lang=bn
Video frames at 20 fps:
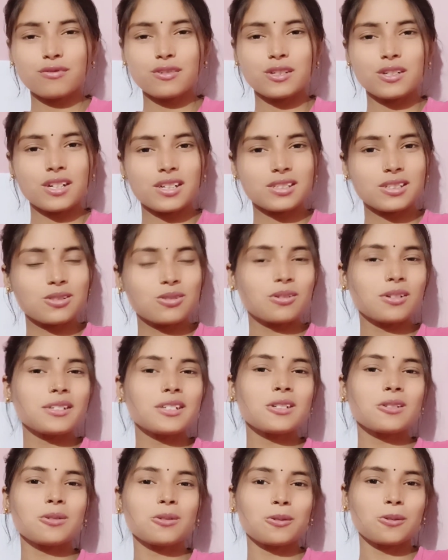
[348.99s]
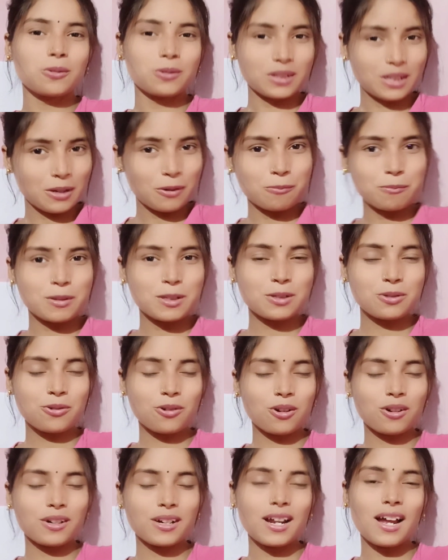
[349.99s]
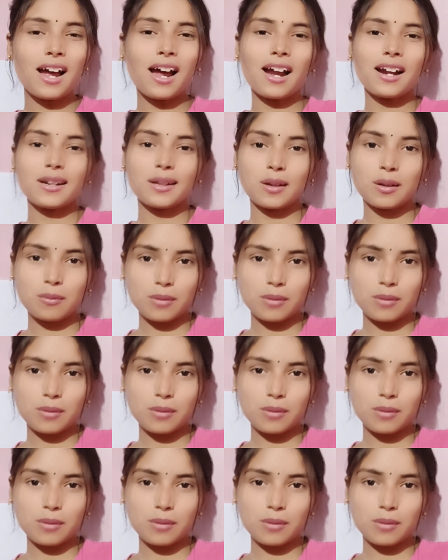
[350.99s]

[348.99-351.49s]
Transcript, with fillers: ভিডিও আসতে চলেছে তো কেউ মিস করো না আর